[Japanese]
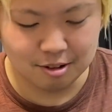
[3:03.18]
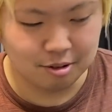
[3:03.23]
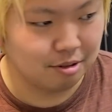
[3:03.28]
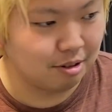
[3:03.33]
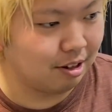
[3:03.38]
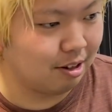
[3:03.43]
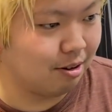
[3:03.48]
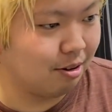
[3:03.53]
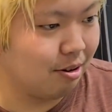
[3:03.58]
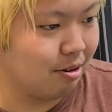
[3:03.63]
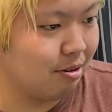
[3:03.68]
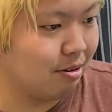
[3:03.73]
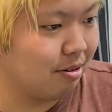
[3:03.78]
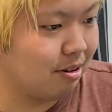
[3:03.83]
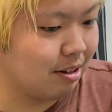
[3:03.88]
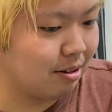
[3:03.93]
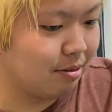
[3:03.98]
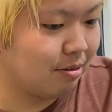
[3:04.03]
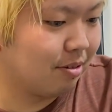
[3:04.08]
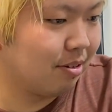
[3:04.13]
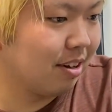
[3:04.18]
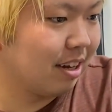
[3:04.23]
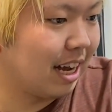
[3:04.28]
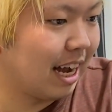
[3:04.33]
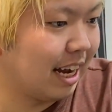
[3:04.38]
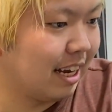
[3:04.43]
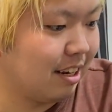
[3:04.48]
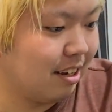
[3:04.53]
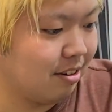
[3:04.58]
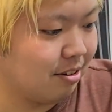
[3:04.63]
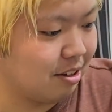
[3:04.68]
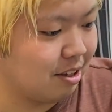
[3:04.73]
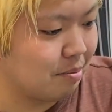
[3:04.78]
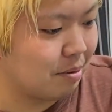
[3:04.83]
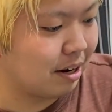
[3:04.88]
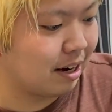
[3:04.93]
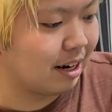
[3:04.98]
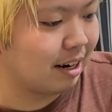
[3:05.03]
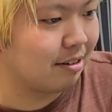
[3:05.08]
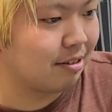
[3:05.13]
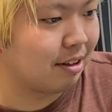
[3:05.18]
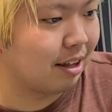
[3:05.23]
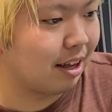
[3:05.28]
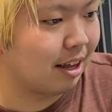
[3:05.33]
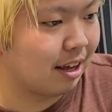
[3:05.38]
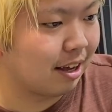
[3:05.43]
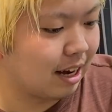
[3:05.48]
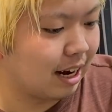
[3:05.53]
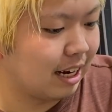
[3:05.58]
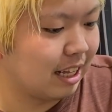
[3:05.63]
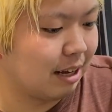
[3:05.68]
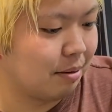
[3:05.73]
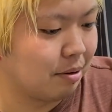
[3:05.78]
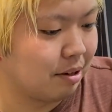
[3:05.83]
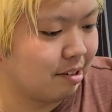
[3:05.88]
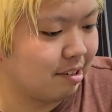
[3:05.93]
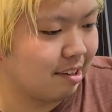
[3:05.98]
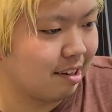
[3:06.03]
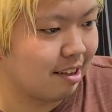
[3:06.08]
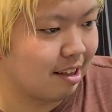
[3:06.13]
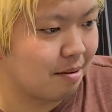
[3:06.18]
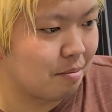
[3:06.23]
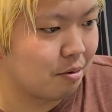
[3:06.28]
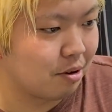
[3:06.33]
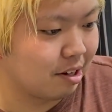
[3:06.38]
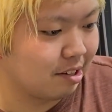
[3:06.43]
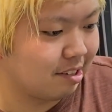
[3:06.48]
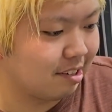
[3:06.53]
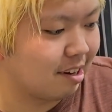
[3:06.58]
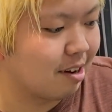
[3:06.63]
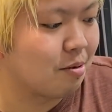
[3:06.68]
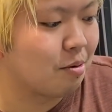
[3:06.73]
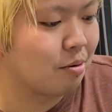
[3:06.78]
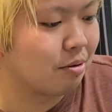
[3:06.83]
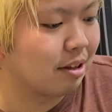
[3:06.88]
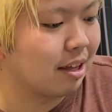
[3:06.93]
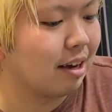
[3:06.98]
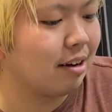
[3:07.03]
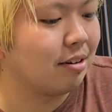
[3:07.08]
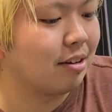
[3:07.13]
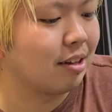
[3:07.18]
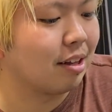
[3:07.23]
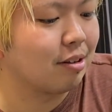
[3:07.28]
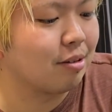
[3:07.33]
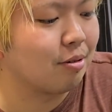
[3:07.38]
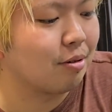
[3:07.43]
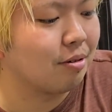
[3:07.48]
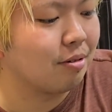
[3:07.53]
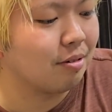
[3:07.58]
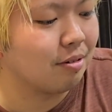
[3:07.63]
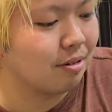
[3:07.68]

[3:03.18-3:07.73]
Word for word: ちょっといろいろあの買いに行く暇がなくて買いだめしてたもやしがここで役に立つという